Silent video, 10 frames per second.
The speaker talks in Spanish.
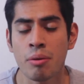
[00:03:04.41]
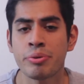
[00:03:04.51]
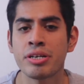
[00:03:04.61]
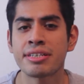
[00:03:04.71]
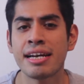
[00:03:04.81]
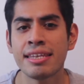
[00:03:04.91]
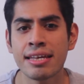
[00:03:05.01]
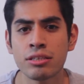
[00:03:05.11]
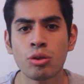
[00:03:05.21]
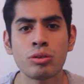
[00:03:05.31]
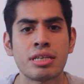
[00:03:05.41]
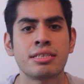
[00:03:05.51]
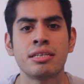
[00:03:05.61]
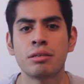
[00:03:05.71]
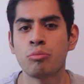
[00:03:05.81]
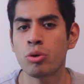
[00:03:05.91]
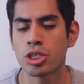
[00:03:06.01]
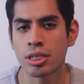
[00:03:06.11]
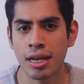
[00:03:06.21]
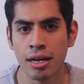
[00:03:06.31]
pero en realidad todo se siente muy
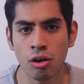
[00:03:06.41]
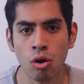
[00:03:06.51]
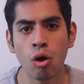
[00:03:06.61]
chilango